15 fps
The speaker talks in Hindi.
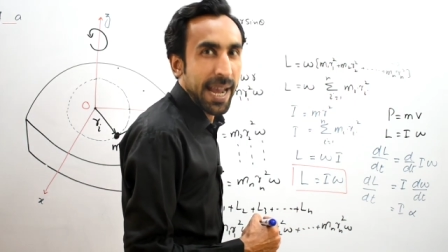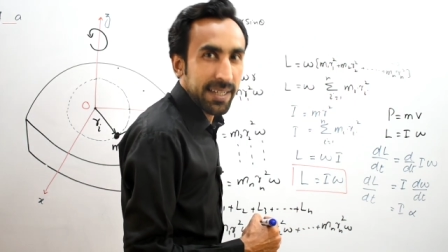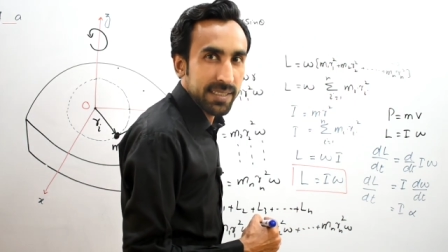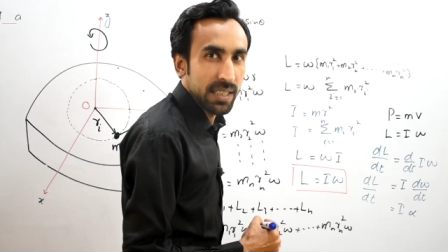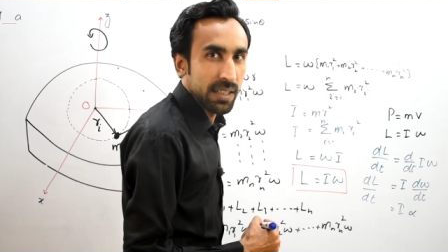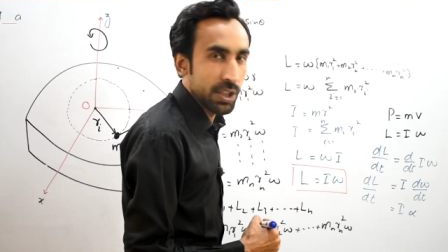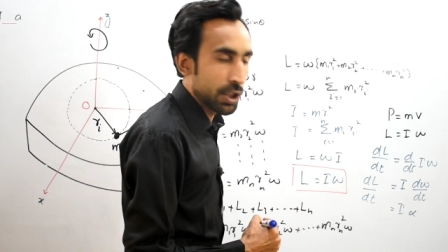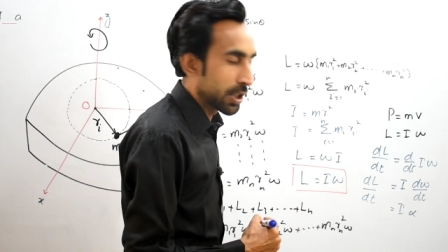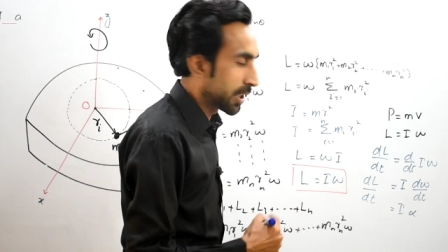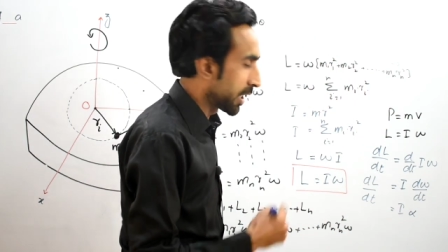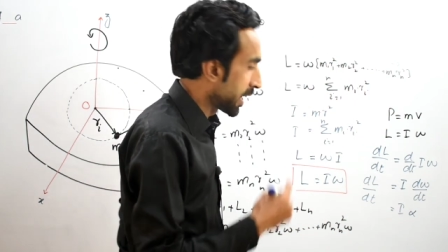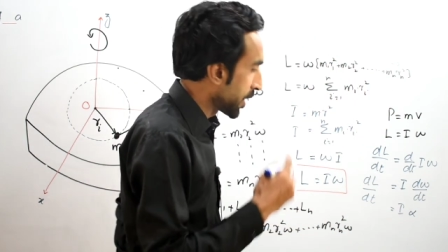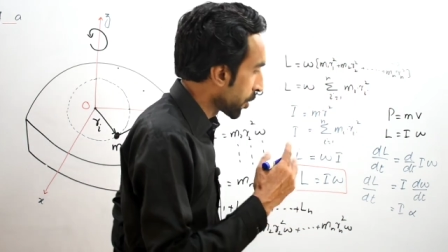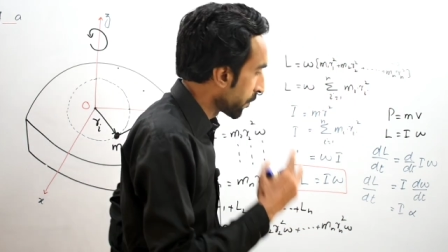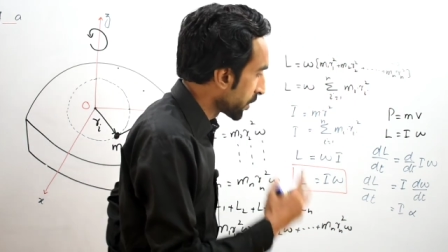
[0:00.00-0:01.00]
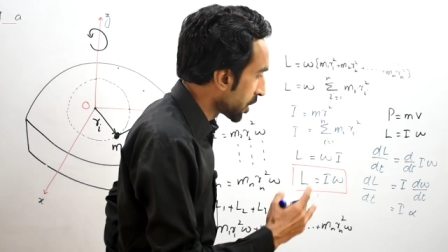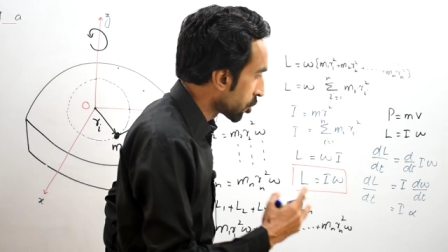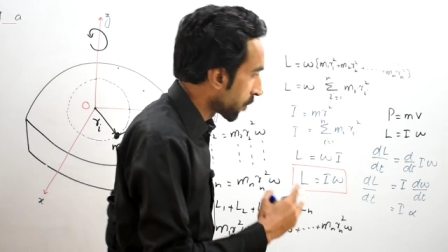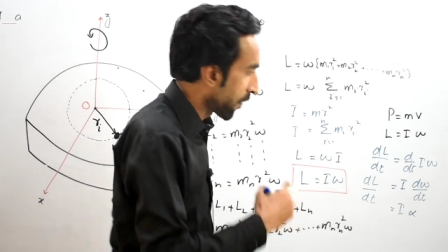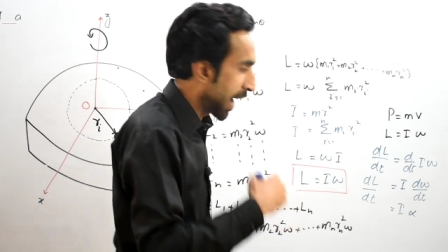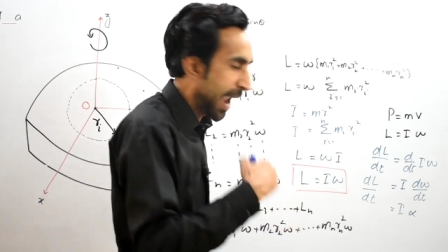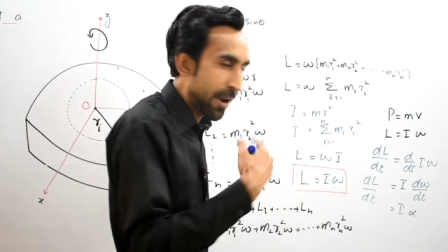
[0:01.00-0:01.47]
एक्सेलरेशन के रेट ऑफ
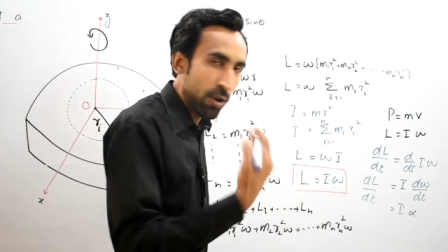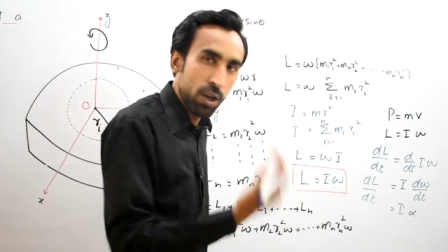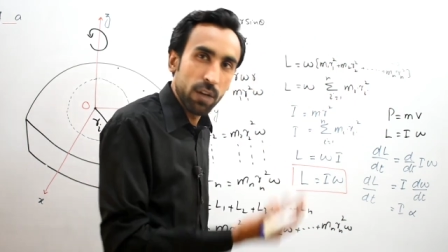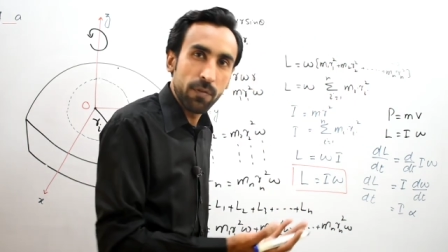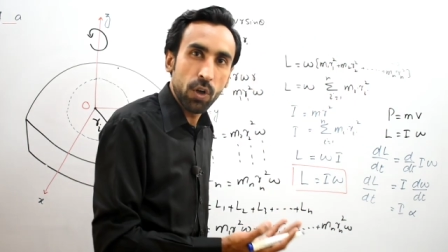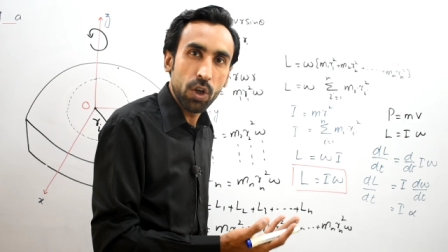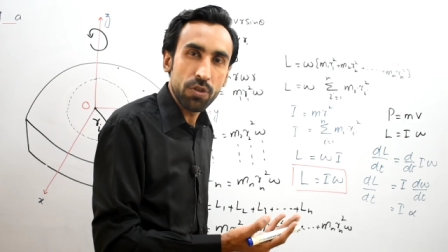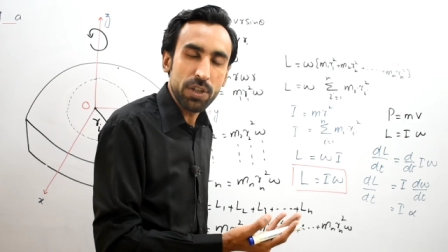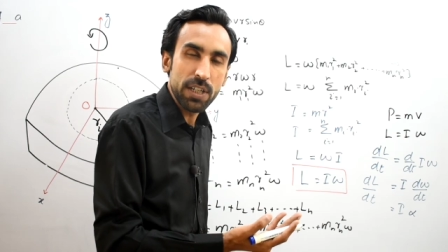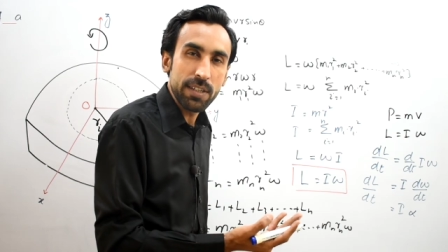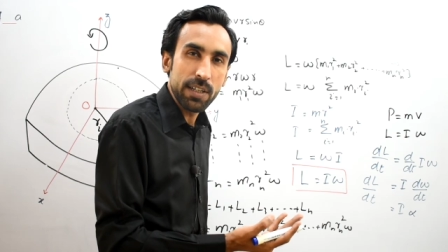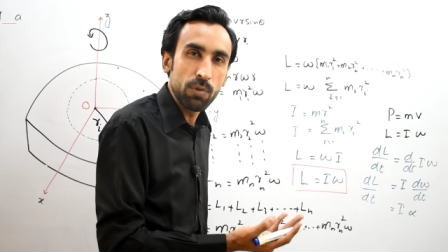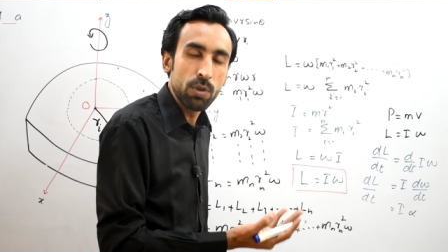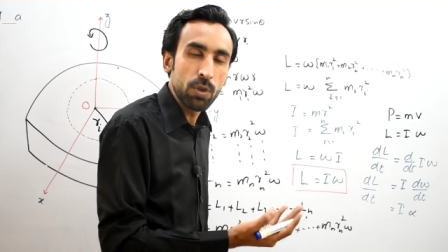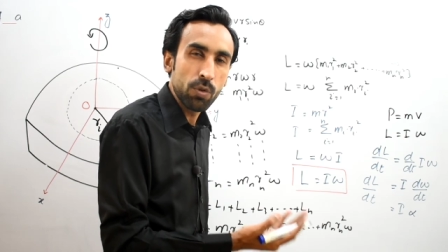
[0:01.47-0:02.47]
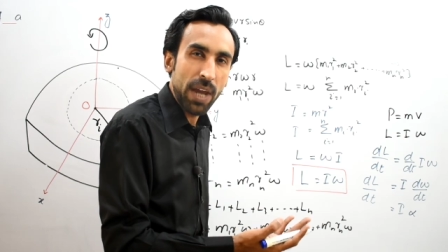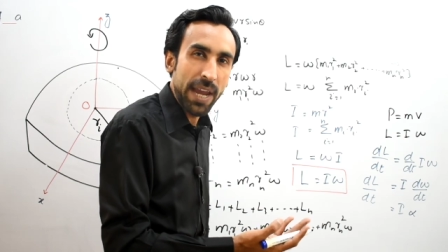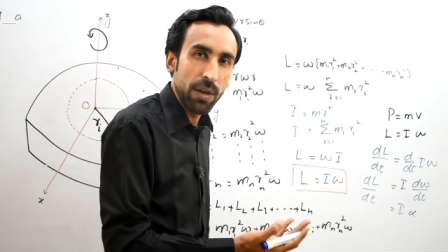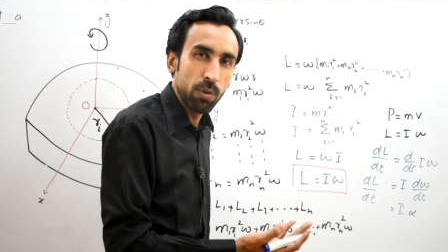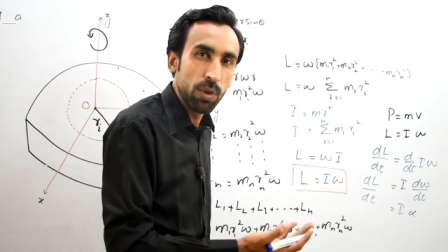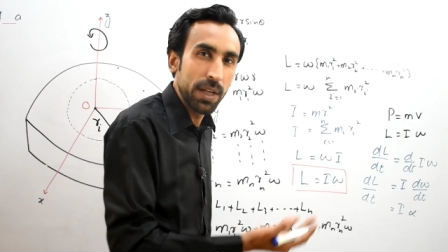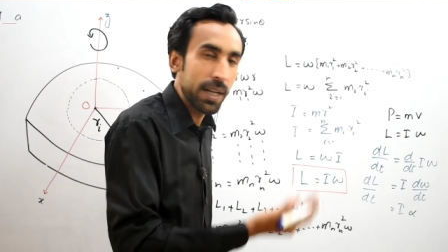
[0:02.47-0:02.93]
चेंज ऑफ एंगुलर वेलोसिटी इज इक्वल टू
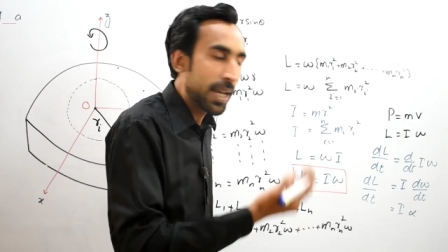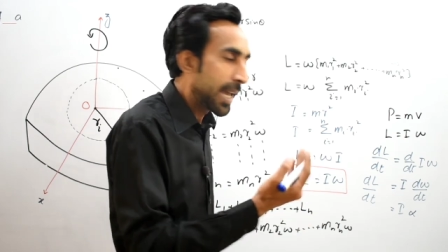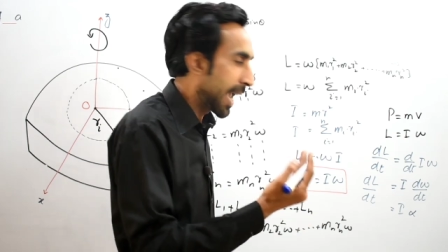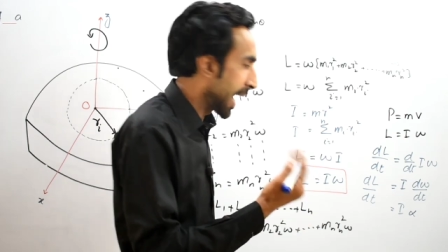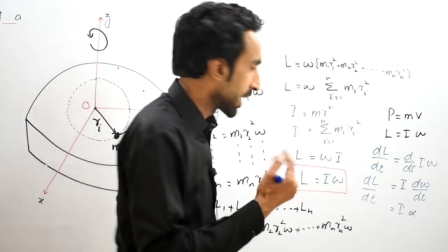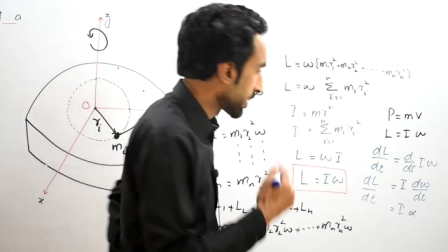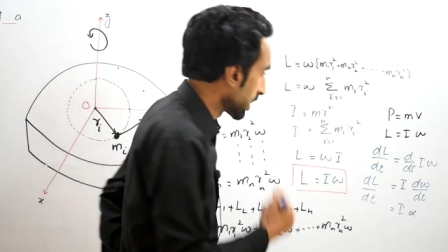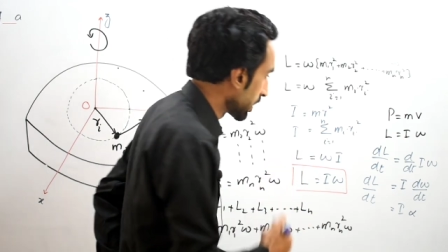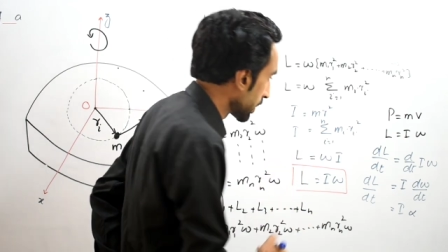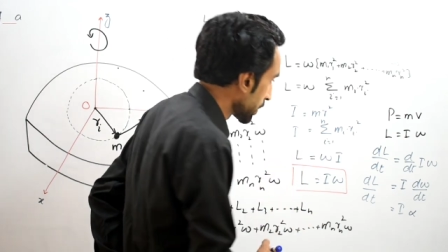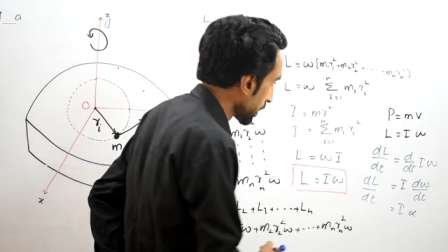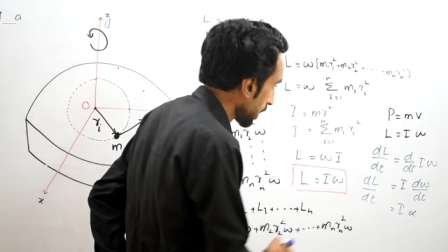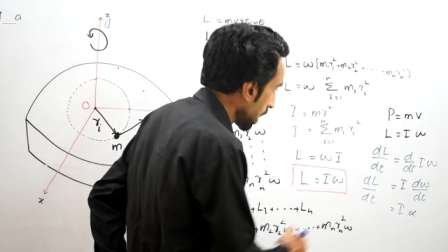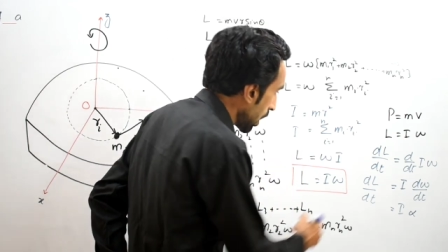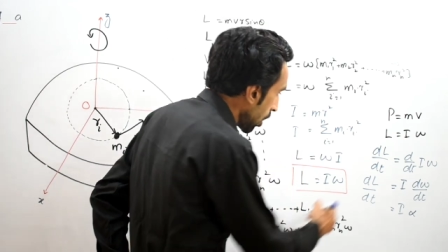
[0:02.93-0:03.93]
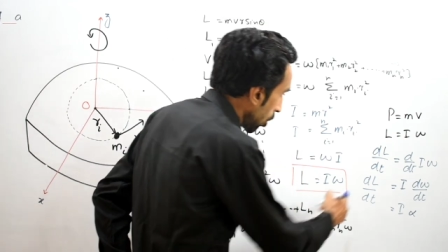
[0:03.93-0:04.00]
एंगुलर एक्सेलरेशन